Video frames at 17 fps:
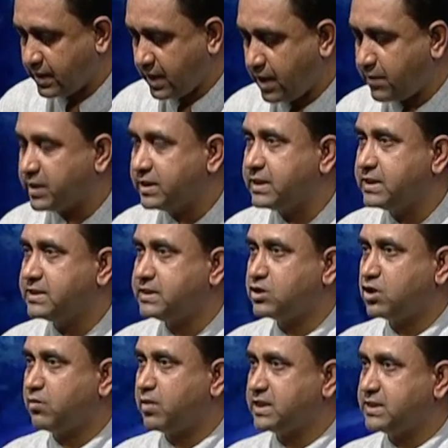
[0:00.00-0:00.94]
আমাদের
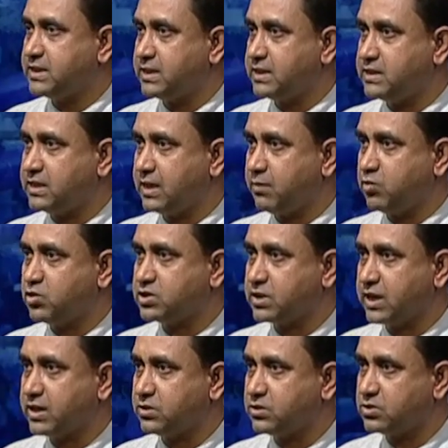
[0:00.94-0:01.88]
সমাজের শিল্প
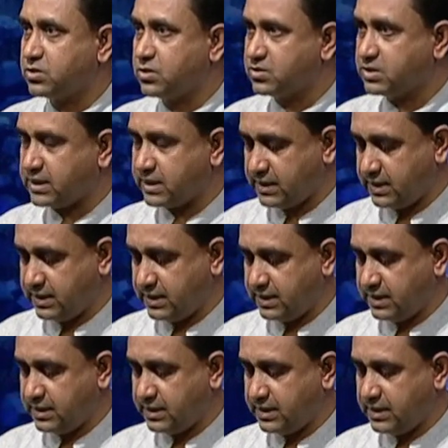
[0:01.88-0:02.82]
সাহিত্য সংস্কৃতির
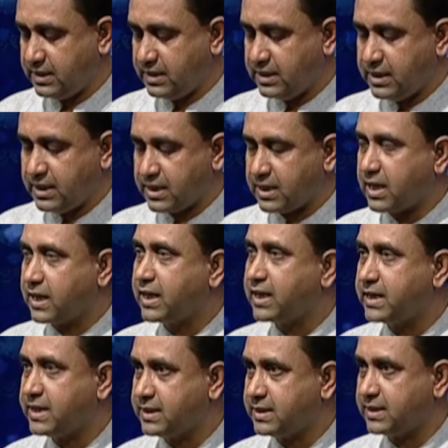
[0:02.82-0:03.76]
নানা
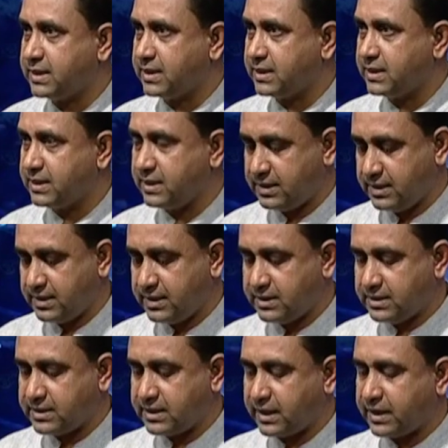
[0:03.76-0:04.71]
ক্ষেত্রের
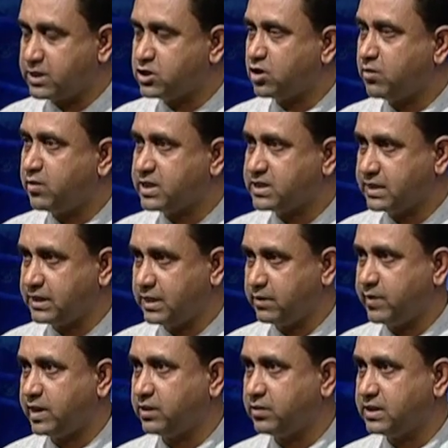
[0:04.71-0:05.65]
যারা এই সমাজকে
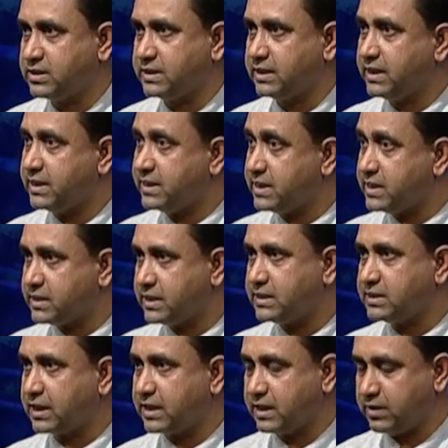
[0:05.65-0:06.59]
নির্মাণ করেছেন এই দেশকে
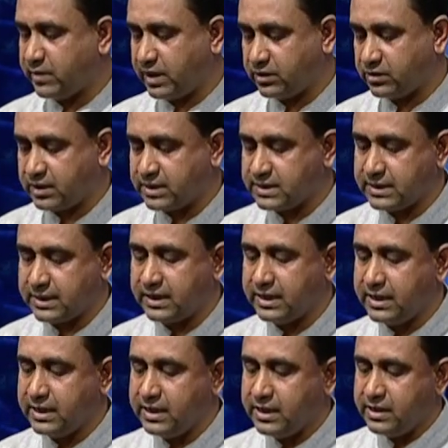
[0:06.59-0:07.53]
যারা নির্মাণ করেছেন
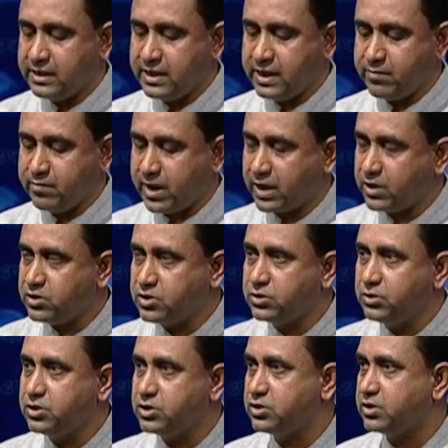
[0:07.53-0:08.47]
এই
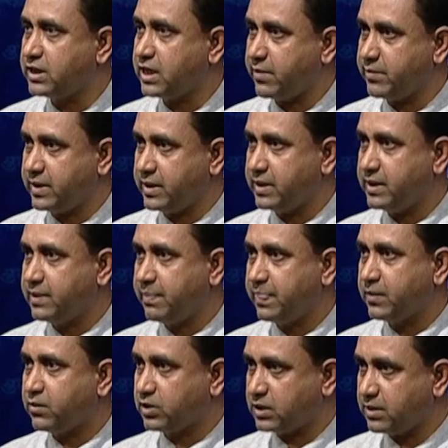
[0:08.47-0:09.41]
মানুষগুলোর সঙ্গে আমি
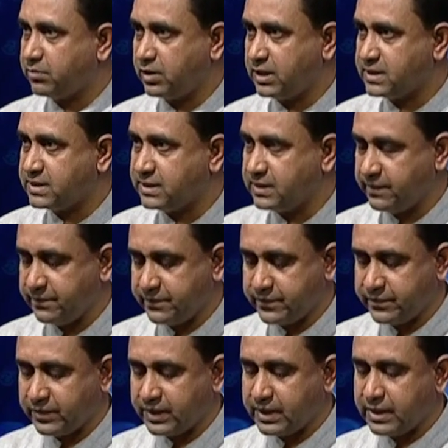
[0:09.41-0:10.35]
কথা বলেছি
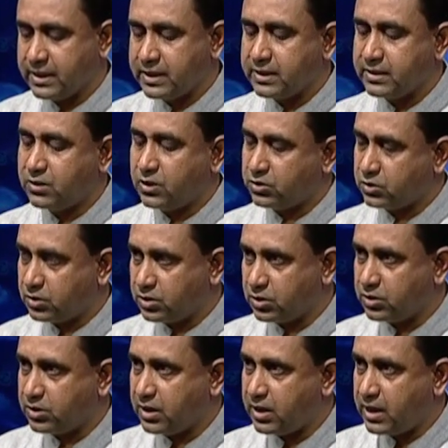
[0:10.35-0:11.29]
আচ্ছা।
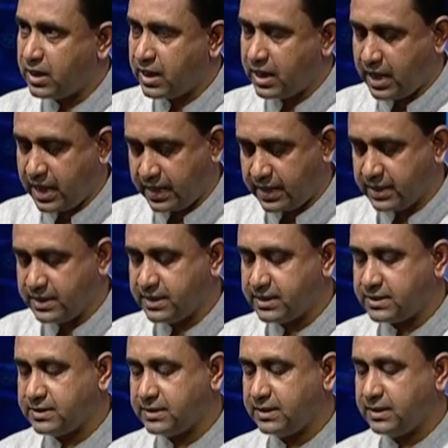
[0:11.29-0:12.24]
অন্তরঙ্গ আড্ডা
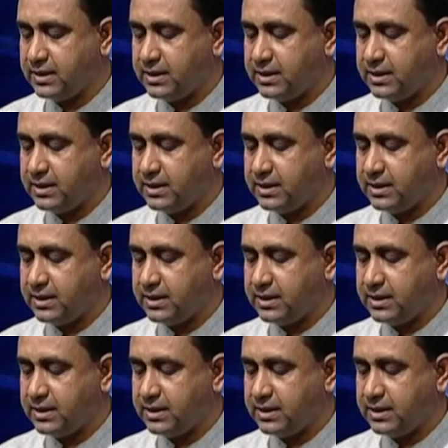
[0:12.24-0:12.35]
দিয়েছি